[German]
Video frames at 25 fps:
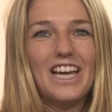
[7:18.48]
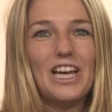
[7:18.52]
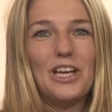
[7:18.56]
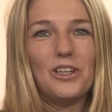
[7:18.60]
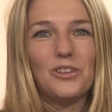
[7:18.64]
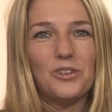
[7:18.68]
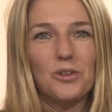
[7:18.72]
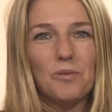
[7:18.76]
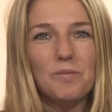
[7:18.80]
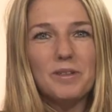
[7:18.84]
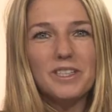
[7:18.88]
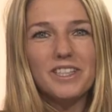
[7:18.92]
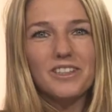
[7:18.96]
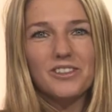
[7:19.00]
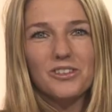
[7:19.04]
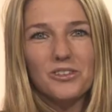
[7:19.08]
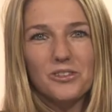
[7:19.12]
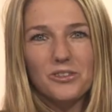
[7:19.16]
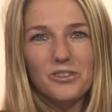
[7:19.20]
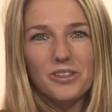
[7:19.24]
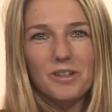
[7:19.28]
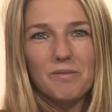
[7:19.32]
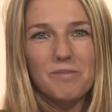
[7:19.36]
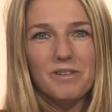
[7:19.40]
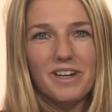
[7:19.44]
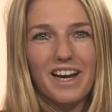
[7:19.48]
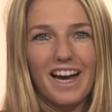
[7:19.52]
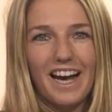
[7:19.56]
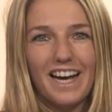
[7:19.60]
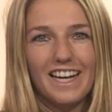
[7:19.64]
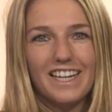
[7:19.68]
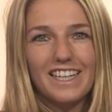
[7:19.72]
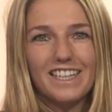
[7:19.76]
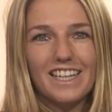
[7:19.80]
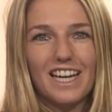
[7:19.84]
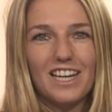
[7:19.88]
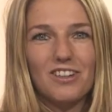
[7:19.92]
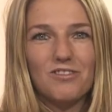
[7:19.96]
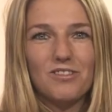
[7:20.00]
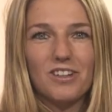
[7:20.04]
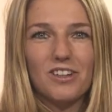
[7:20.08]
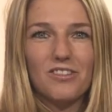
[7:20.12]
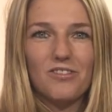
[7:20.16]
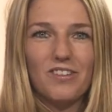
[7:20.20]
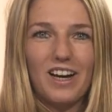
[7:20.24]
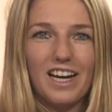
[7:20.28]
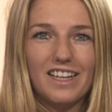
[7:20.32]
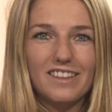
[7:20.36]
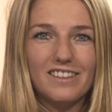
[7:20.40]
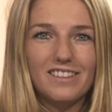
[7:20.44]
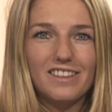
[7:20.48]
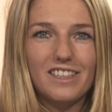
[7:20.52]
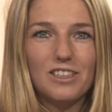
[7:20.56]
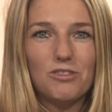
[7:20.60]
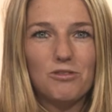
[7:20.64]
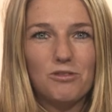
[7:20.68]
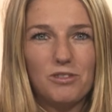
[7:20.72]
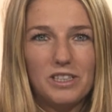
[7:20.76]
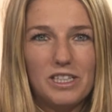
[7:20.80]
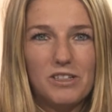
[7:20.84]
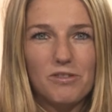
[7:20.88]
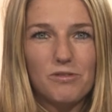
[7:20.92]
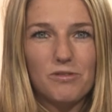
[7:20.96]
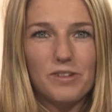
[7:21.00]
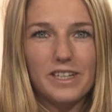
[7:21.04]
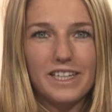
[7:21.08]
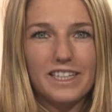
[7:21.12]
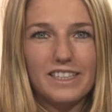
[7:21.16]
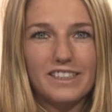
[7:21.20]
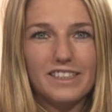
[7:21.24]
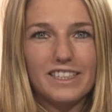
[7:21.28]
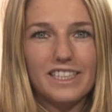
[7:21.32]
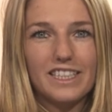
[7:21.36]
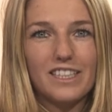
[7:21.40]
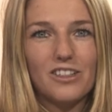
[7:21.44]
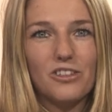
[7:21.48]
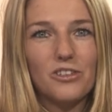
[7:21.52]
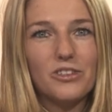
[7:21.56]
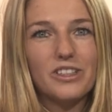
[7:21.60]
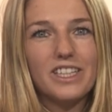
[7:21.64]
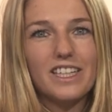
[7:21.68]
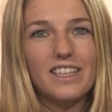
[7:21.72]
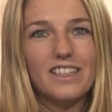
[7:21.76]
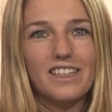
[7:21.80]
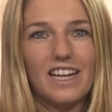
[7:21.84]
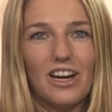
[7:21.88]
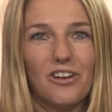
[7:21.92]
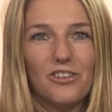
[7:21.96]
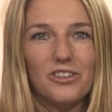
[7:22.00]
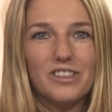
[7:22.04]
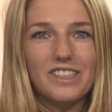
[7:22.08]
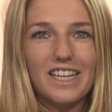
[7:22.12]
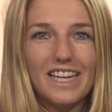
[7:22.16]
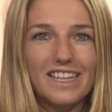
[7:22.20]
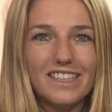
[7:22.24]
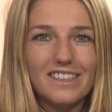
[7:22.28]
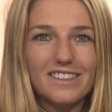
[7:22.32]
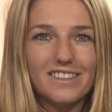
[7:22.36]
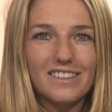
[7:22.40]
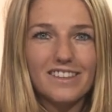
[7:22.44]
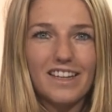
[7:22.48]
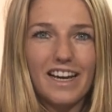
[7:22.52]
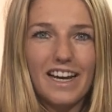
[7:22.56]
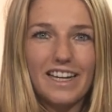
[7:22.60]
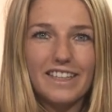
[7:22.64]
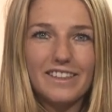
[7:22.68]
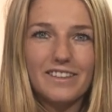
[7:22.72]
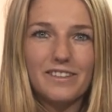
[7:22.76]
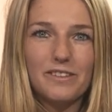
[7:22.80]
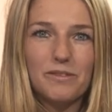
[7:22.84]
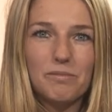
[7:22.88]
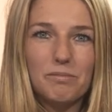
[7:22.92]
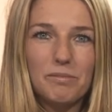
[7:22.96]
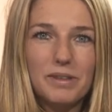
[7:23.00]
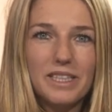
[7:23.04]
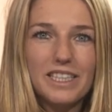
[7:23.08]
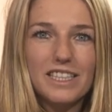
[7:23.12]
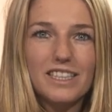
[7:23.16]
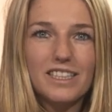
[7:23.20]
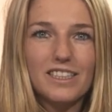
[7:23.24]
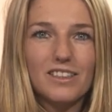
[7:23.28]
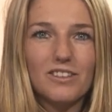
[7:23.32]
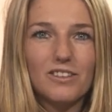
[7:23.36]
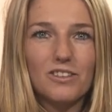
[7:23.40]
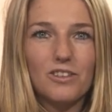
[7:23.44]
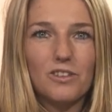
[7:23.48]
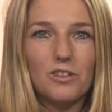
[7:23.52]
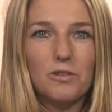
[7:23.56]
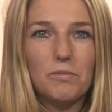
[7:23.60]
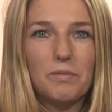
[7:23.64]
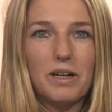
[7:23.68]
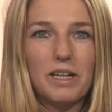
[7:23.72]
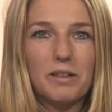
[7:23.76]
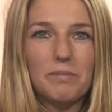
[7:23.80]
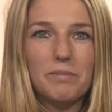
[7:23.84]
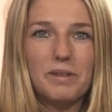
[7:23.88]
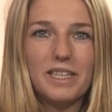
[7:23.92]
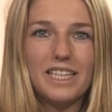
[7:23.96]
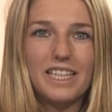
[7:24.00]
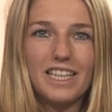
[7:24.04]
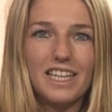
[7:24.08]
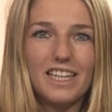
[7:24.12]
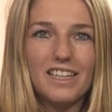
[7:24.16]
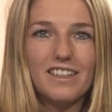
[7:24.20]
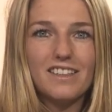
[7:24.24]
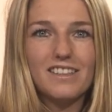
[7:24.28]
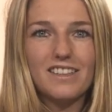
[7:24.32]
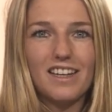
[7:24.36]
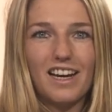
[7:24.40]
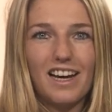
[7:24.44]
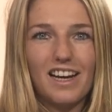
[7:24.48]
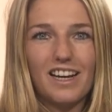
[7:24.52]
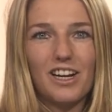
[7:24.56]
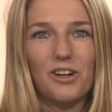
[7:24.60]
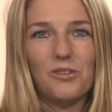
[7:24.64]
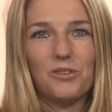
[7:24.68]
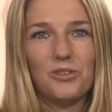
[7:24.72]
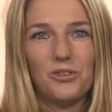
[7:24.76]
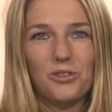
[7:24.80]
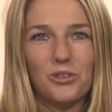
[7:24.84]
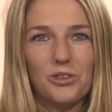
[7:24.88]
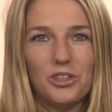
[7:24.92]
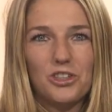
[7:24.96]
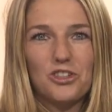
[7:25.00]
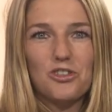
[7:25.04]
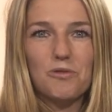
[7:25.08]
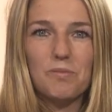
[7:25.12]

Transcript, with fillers: Somit ist unser Bereich einfach wahnsinnig vielfältig und genau das reizt mich und macht mir jeden Tag aufs Neue